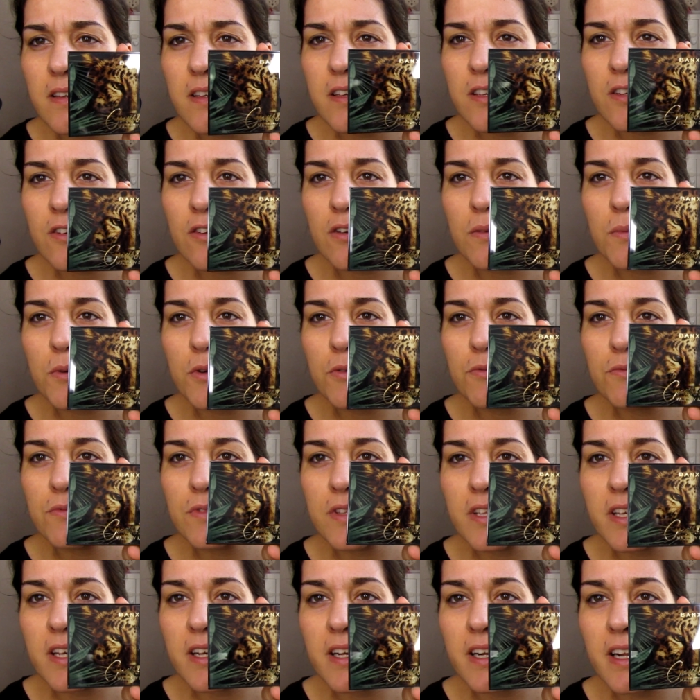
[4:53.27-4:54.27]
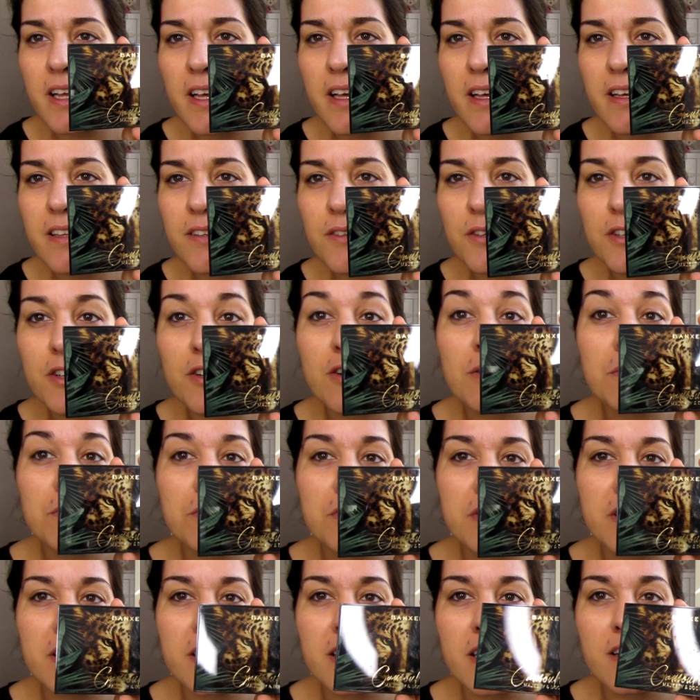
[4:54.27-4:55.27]
Es como un tigre, no es como
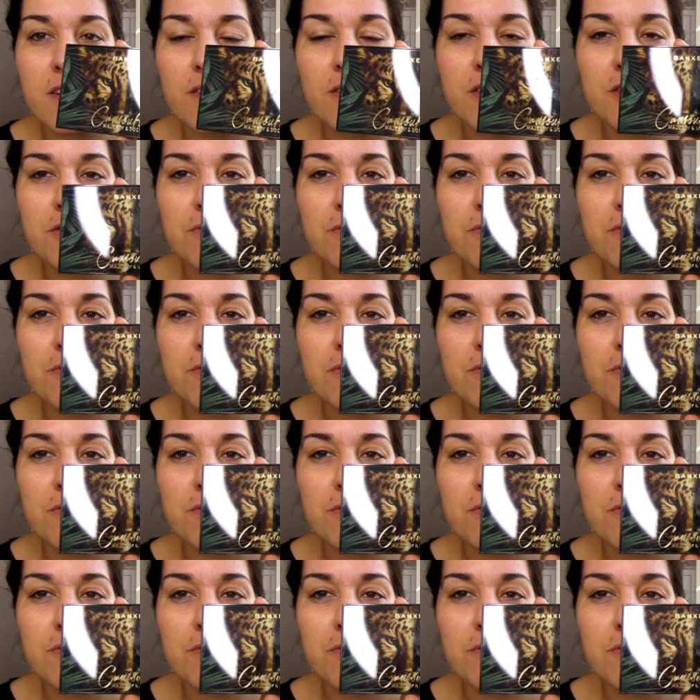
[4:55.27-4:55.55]
un tigre, no,